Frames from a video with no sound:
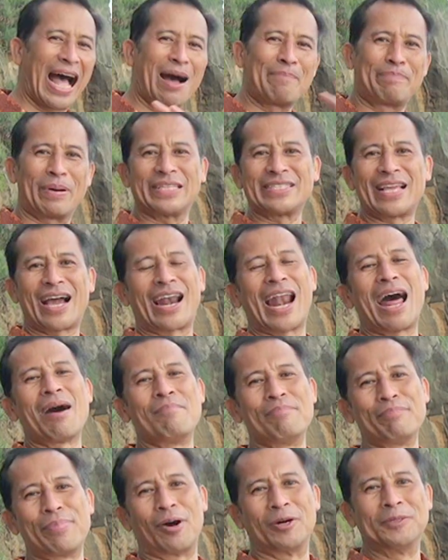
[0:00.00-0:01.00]
abad yang
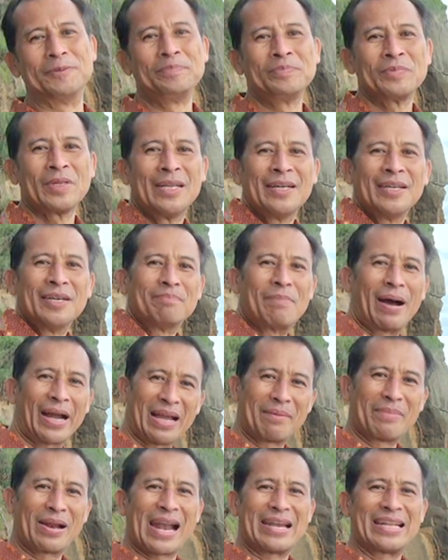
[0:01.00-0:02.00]
lampau.
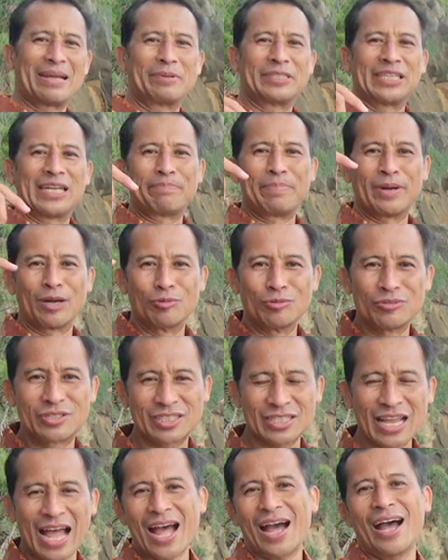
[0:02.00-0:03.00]
Bagaimana dia menjadi
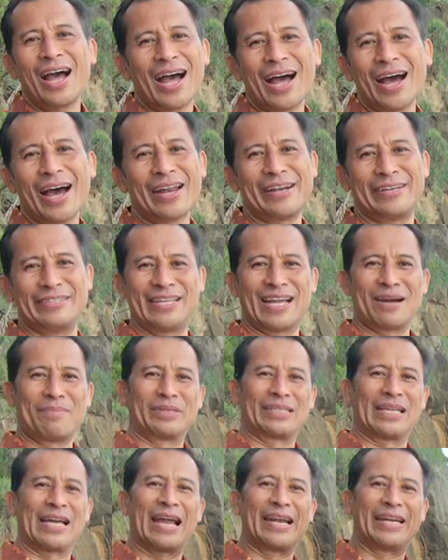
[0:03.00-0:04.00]
pengusaha, dia
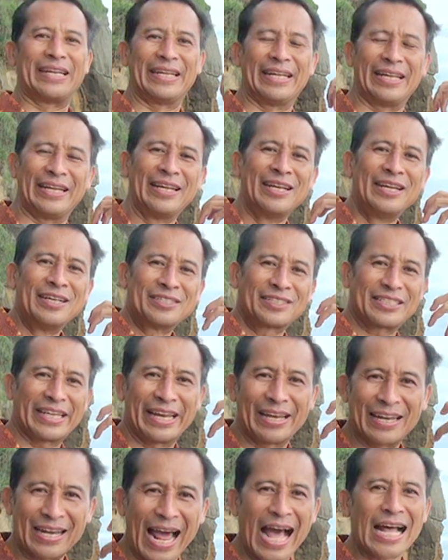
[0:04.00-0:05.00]
menjadi
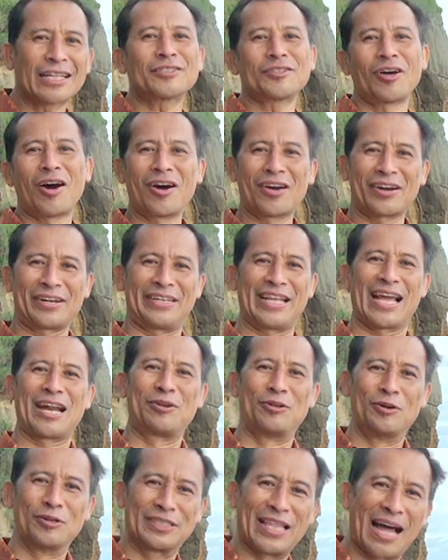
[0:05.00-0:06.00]
senator, dia
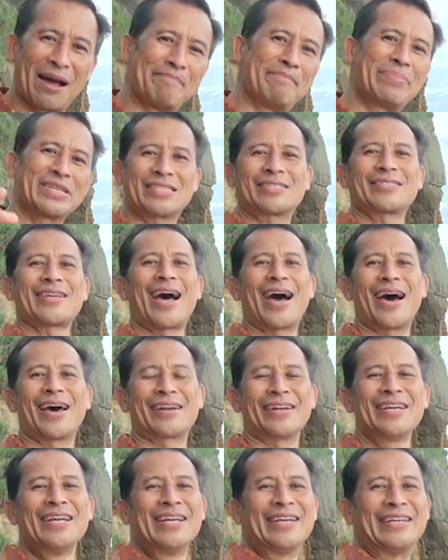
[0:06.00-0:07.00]
duta
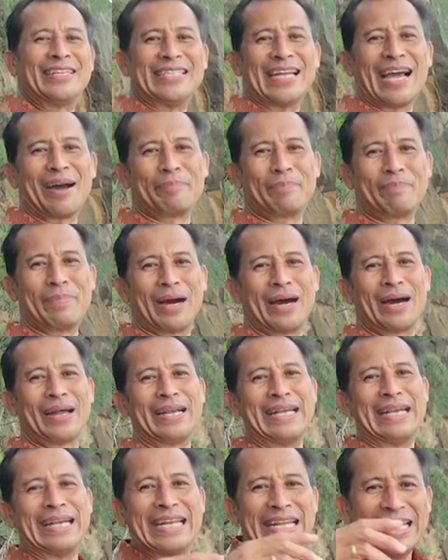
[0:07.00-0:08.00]
besar, dia
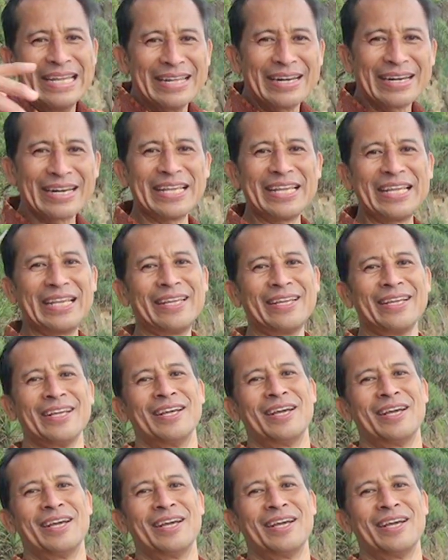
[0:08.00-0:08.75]
pendiri